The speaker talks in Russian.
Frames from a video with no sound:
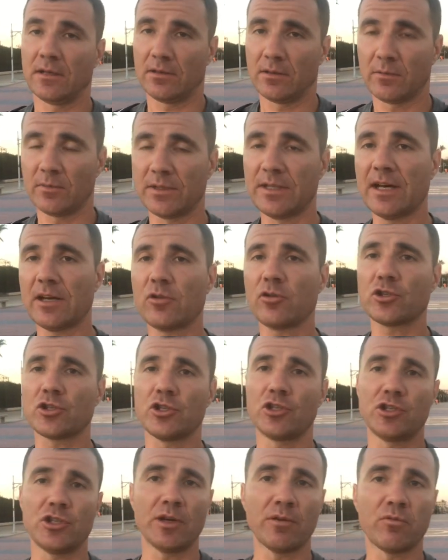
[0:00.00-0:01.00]
дороже,
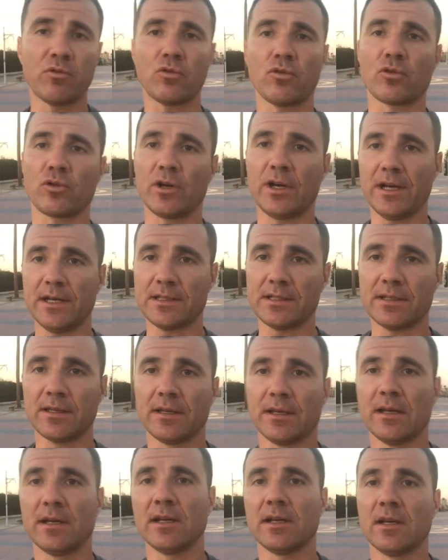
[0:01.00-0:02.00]
чем в Хургаде.
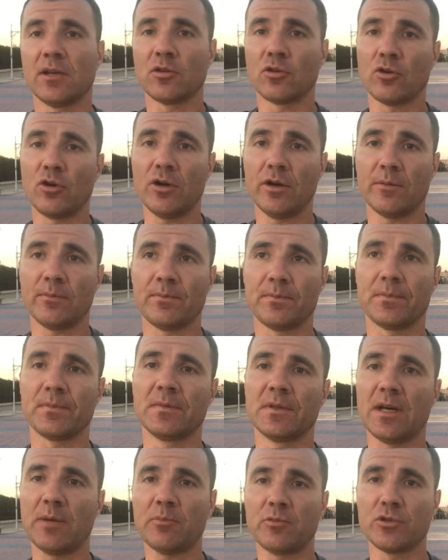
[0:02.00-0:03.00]
Но,
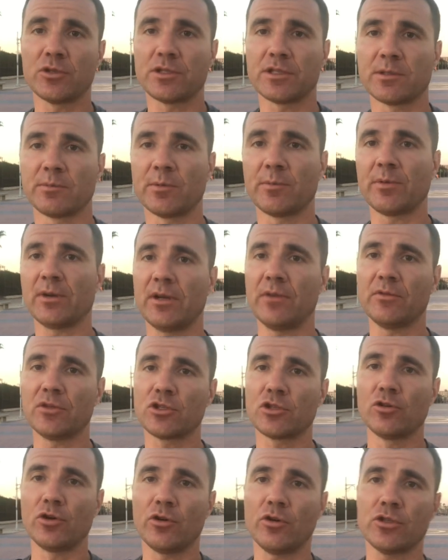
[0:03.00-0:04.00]
допустим, например,
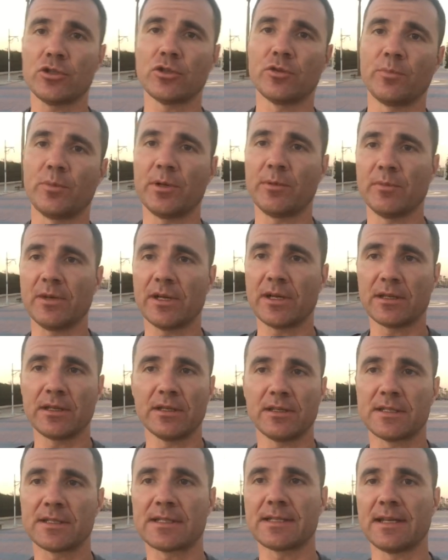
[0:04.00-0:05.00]
весной осенью примерные
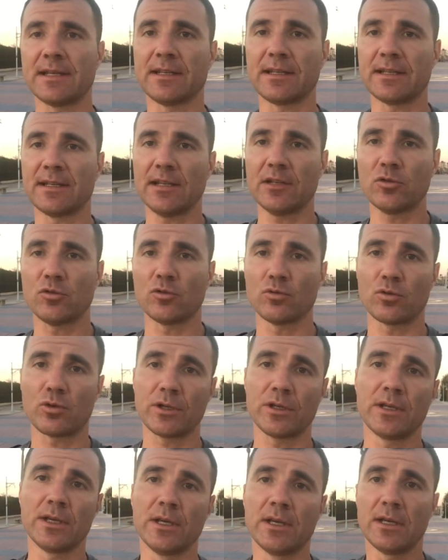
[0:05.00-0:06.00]
цены на
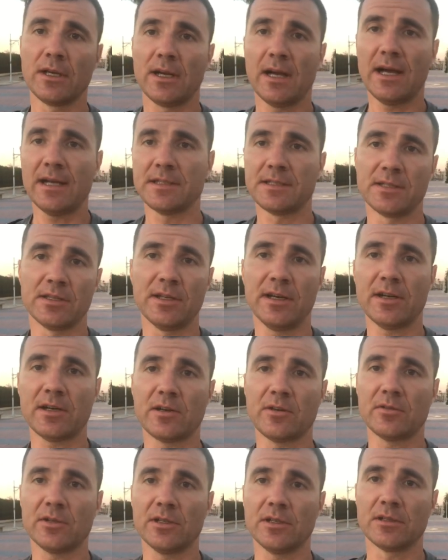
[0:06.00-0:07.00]
туры
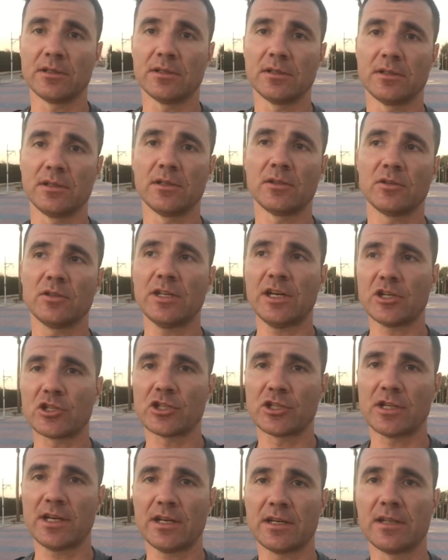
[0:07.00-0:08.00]
одинаковые так
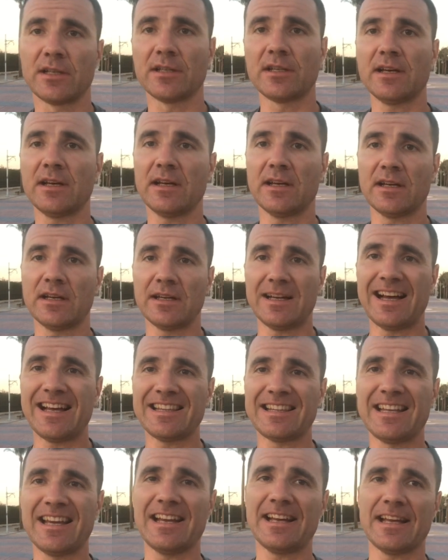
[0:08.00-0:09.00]
же, как и на
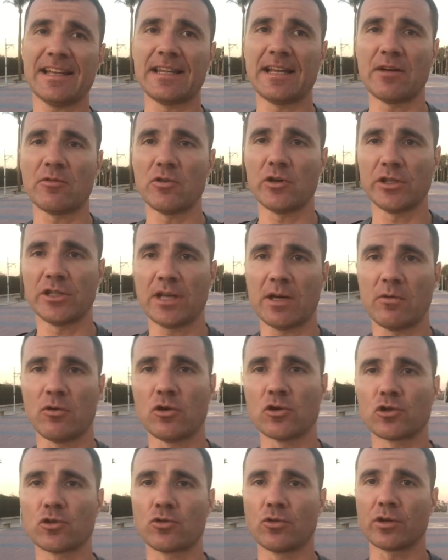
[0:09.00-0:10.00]
отель одного и
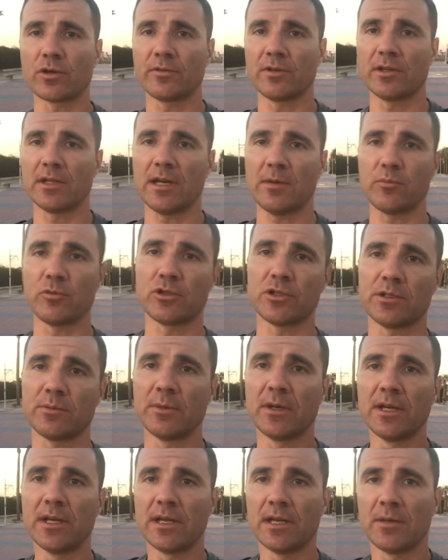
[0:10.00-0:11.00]
того же уровня, допустим,
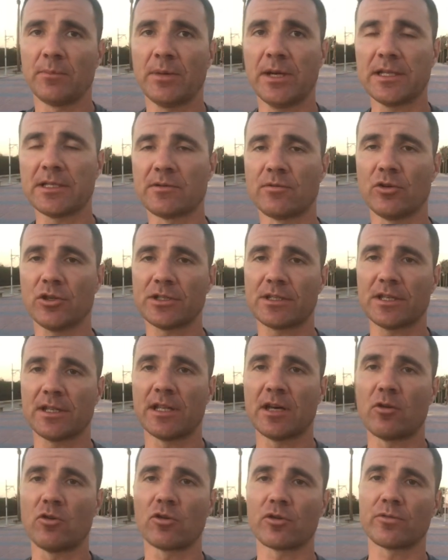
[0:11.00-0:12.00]
5 звезд
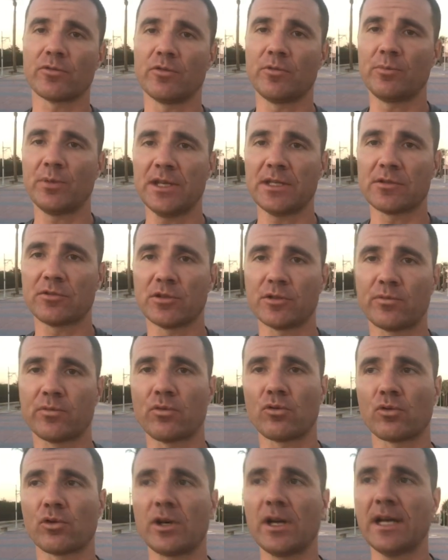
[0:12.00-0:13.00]
одного уровня, 5 звезд в
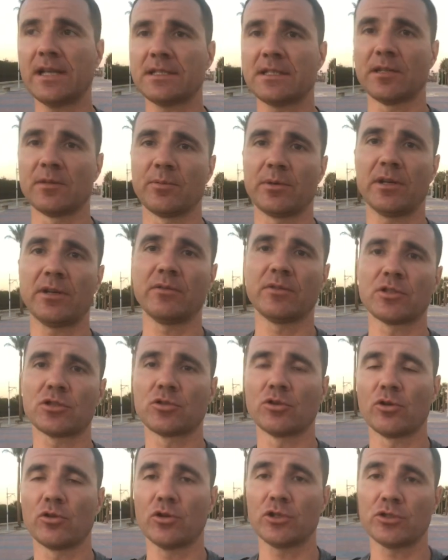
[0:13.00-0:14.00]
Хургаде, например,
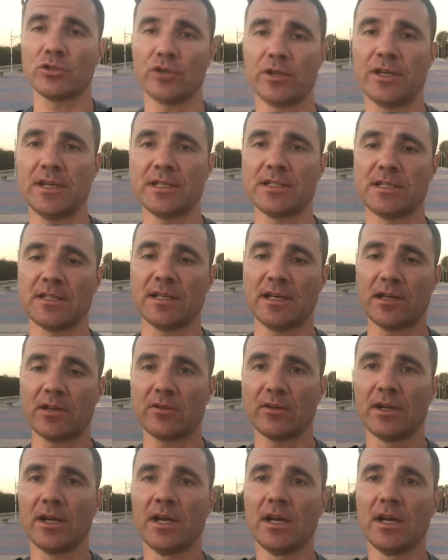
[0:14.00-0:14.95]
весной и осенью, они одинаковые.